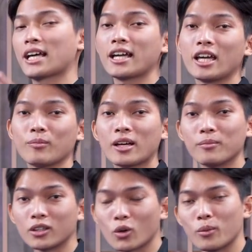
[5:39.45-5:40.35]
trải nghiệm
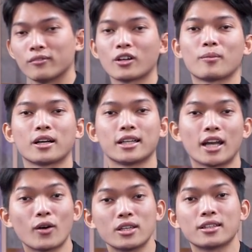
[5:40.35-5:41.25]
gaming của mình với con màn hình này
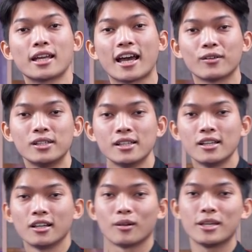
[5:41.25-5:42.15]
nó như thế nào
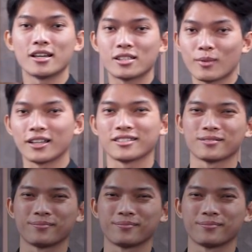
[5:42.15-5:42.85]
bây giờ xin mời